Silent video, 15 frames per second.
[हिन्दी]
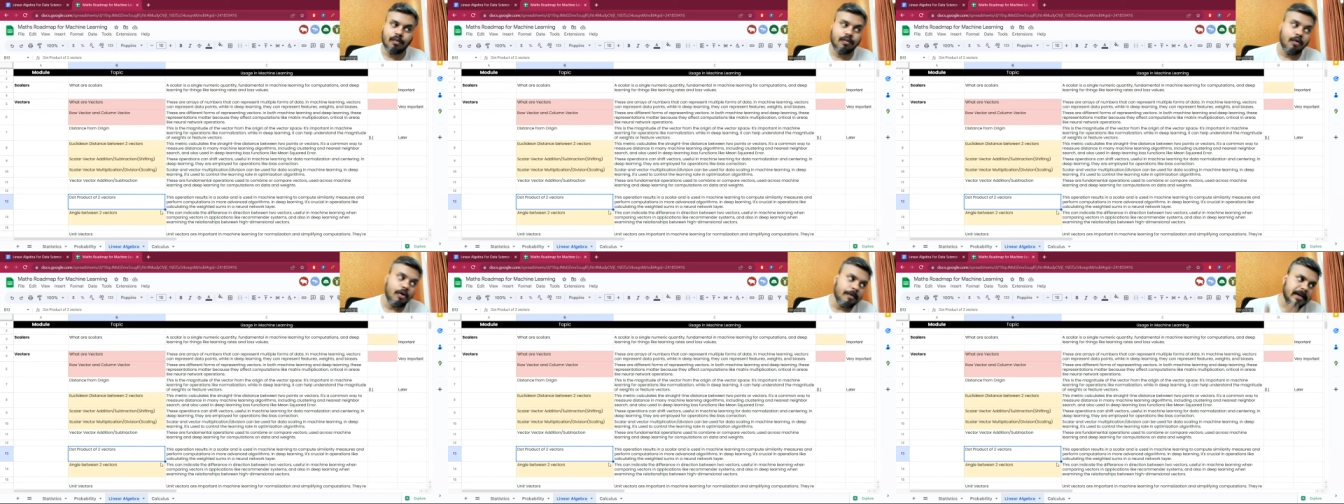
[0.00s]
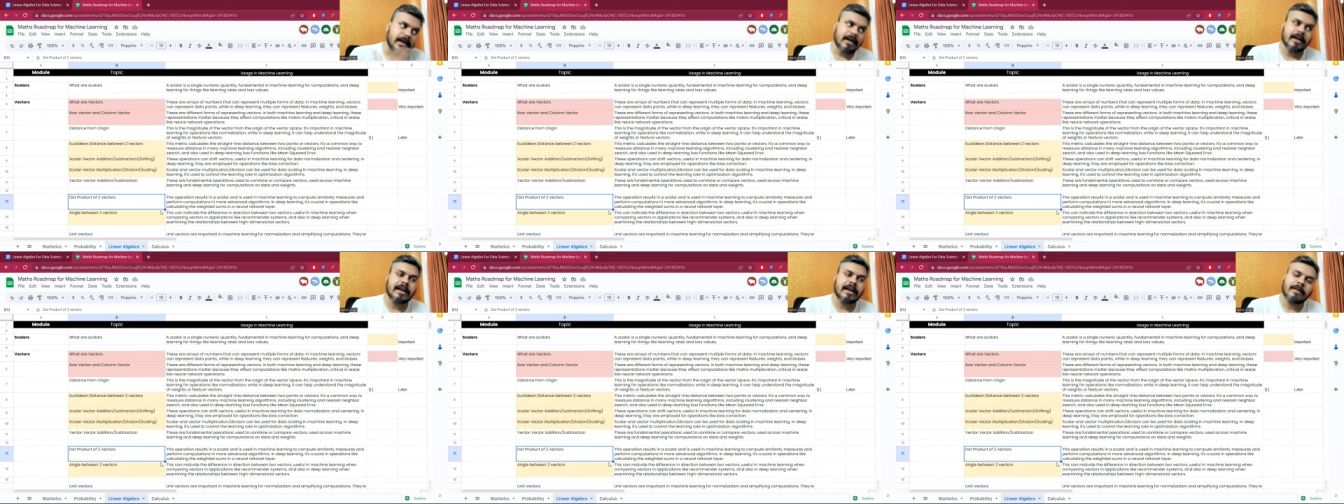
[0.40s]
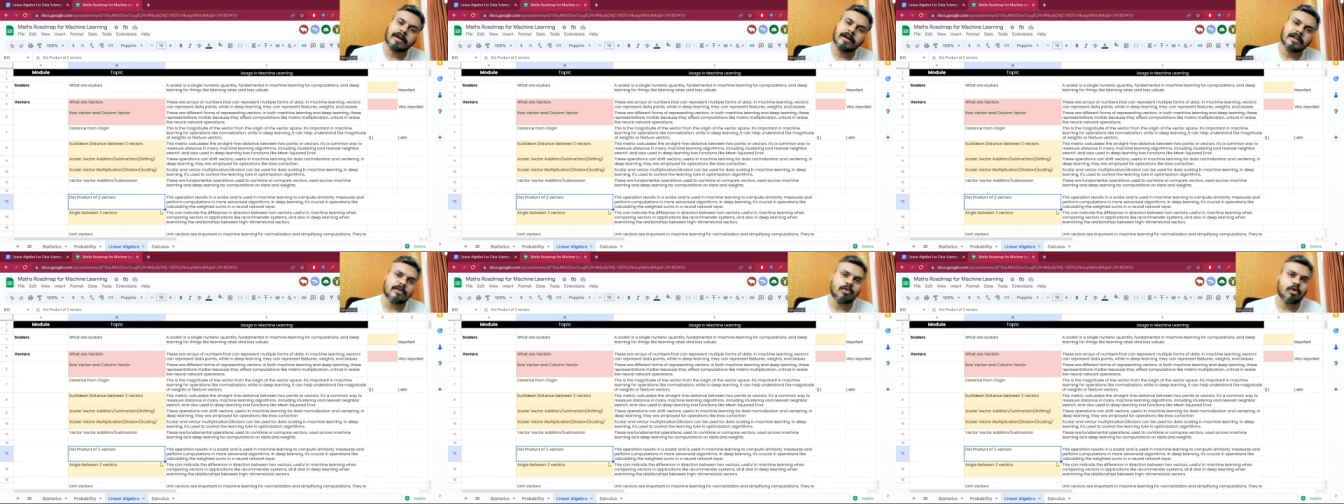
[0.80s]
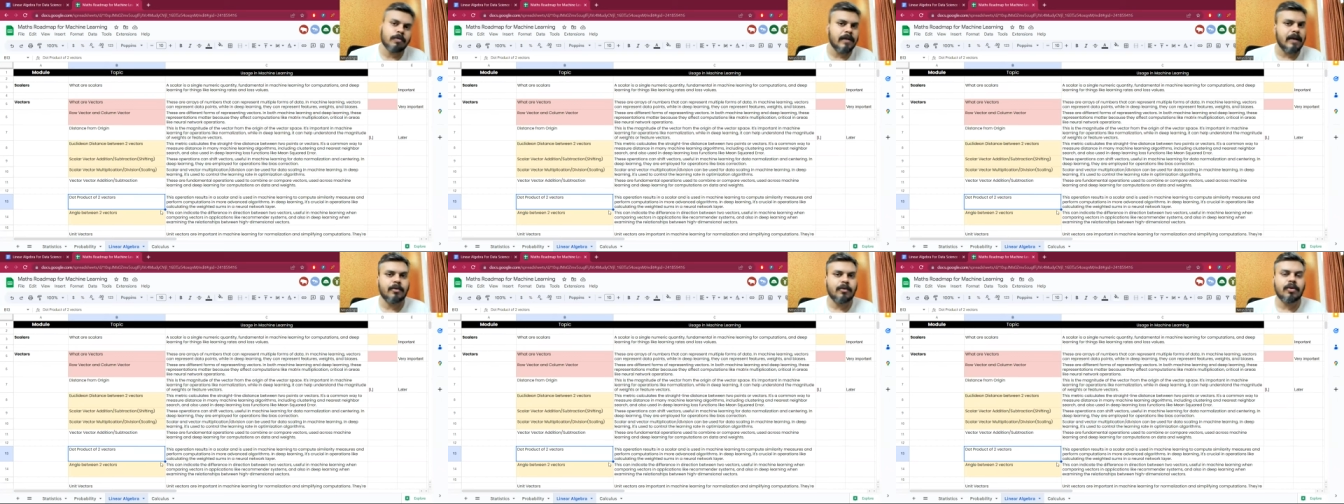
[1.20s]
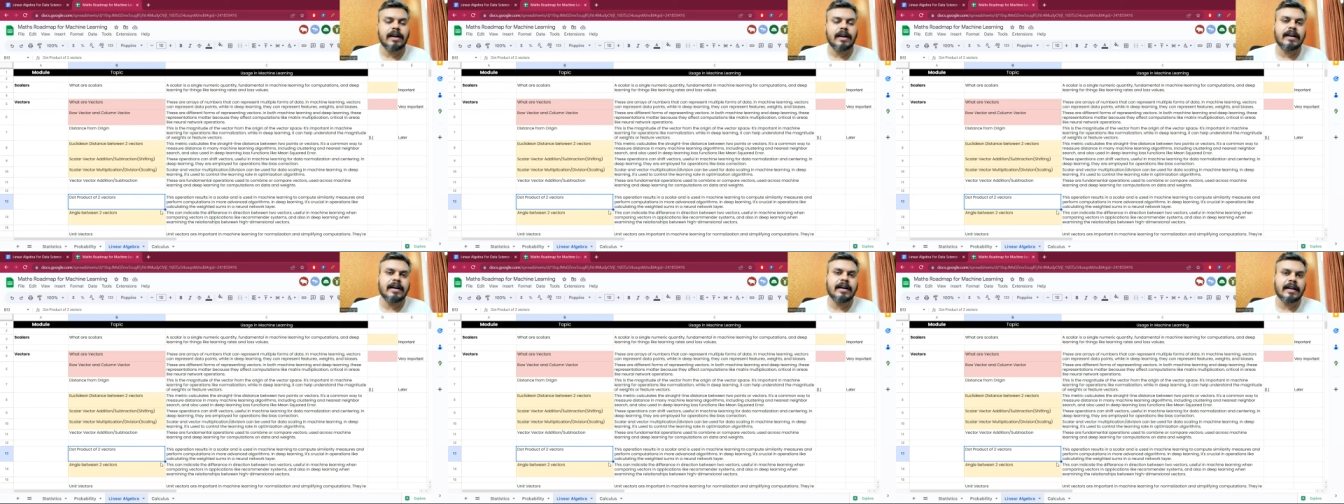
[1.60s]
वो भी अगर एक बार इस रोड मैप को
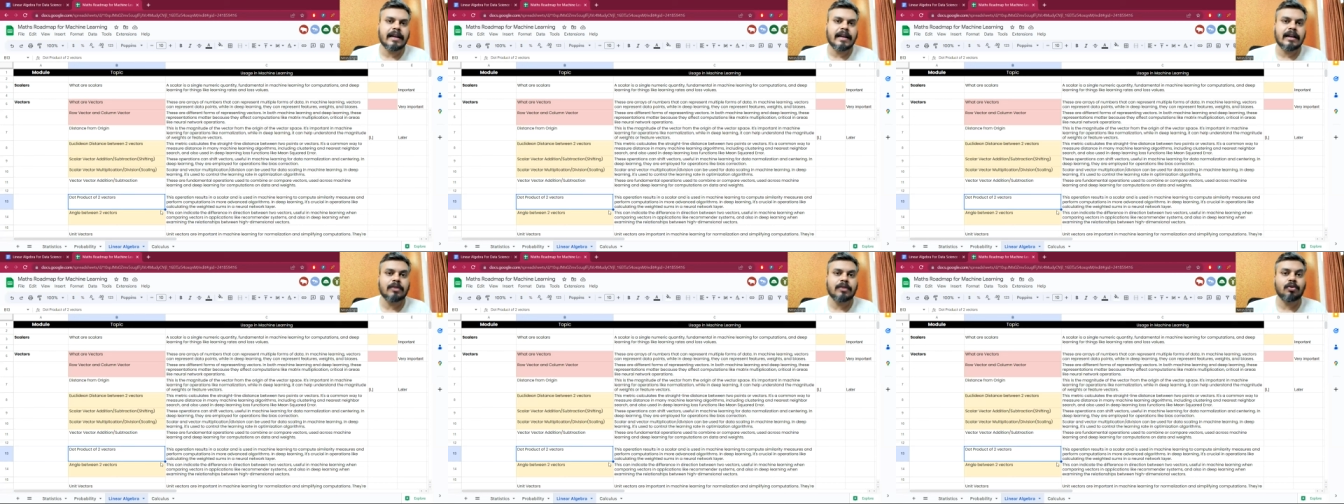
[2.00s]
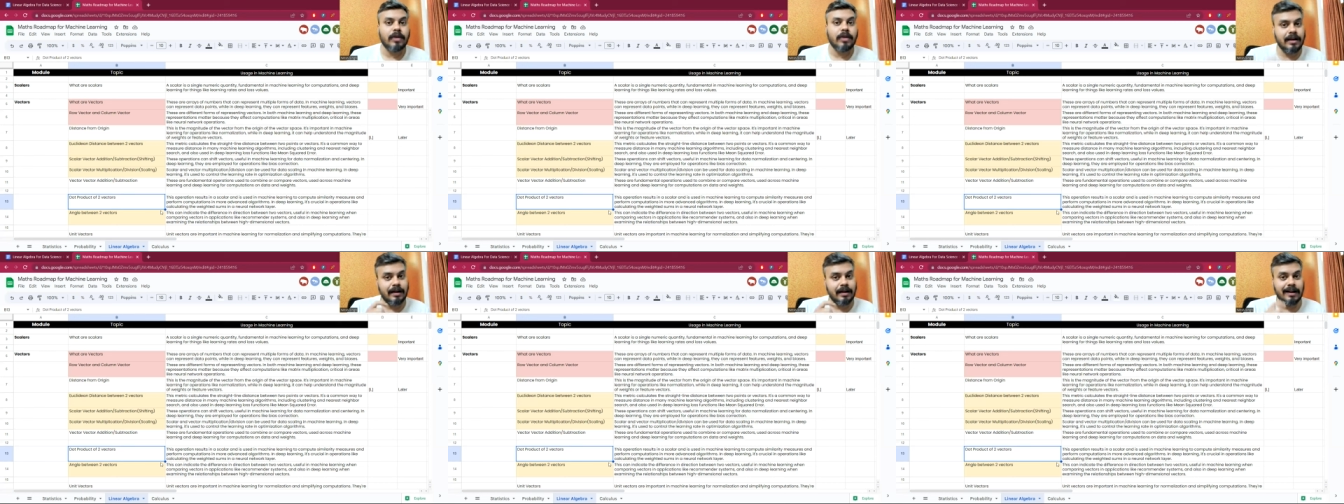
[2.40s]
रीड करेंगे ना तो उनको एक